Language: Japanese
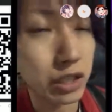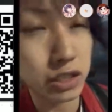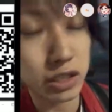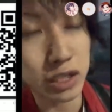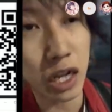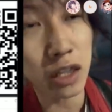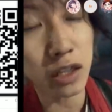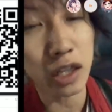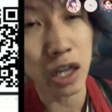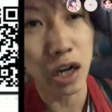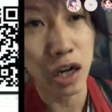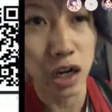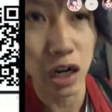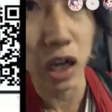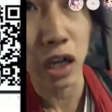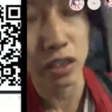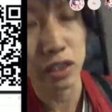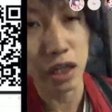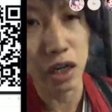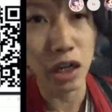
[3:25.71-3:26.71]
晒した
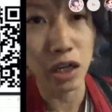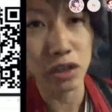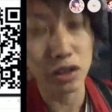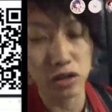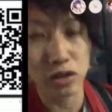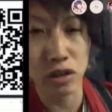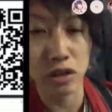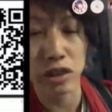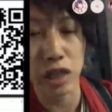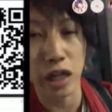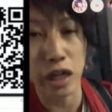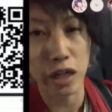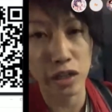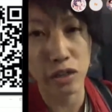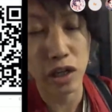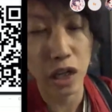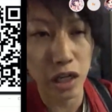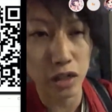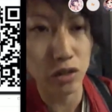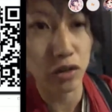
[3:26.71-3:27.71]
んだから晒す
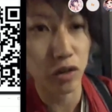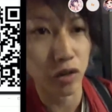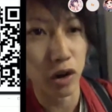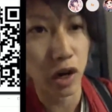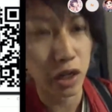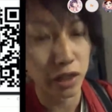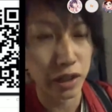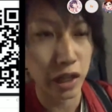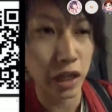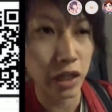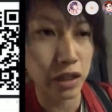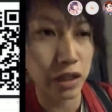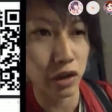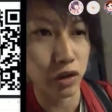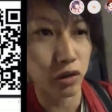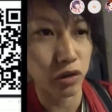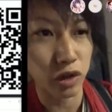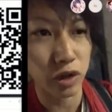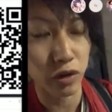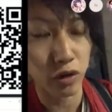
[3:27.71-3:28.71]
される覚悟はないっ
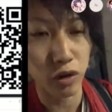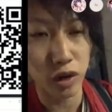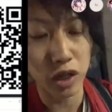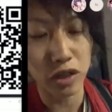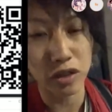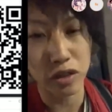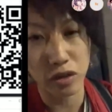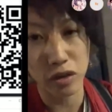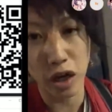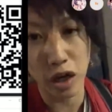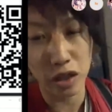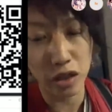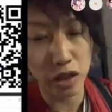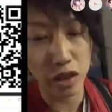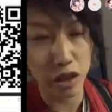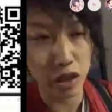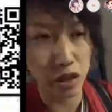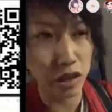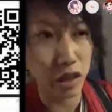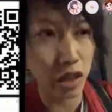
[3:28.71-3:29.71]
てことはおかしいだから
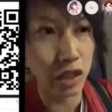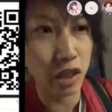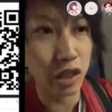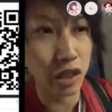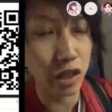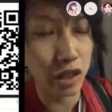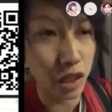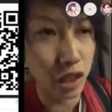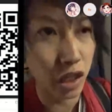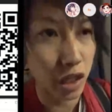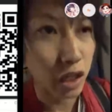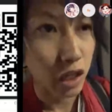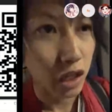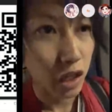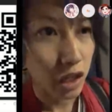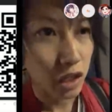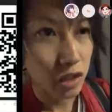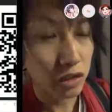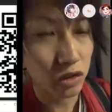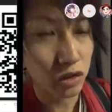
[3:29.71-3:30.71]
徹底的に
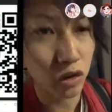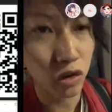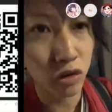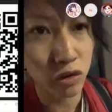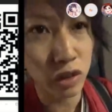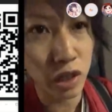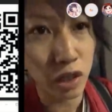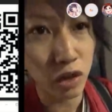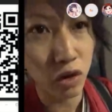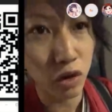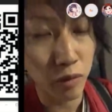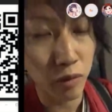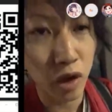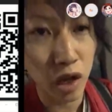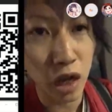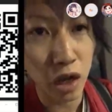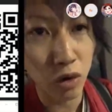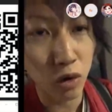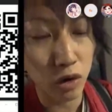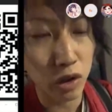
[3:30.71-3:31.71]
その女の子
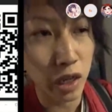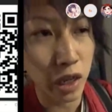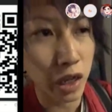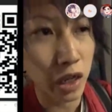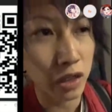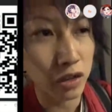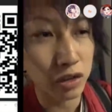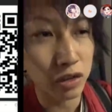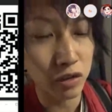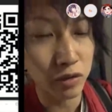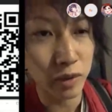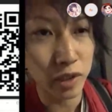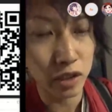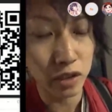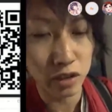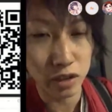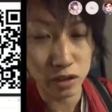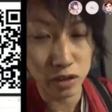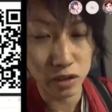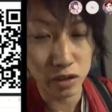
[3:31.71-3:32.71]
も学校退学するま
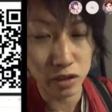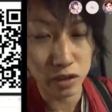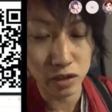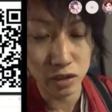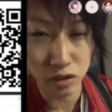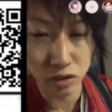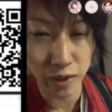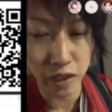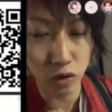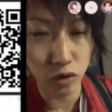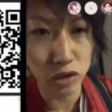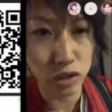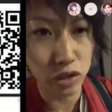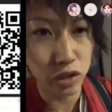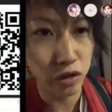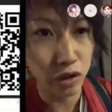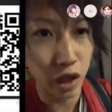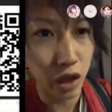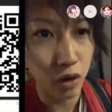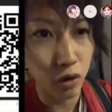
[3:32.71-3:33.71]
で詰めて
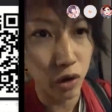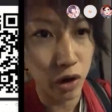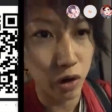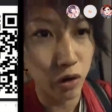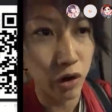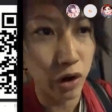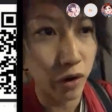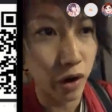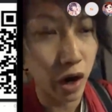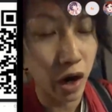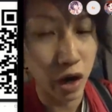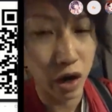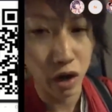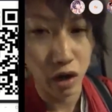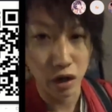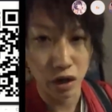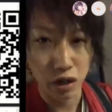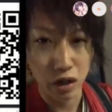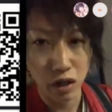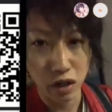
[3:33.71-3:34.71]
ほしいよねこれこれは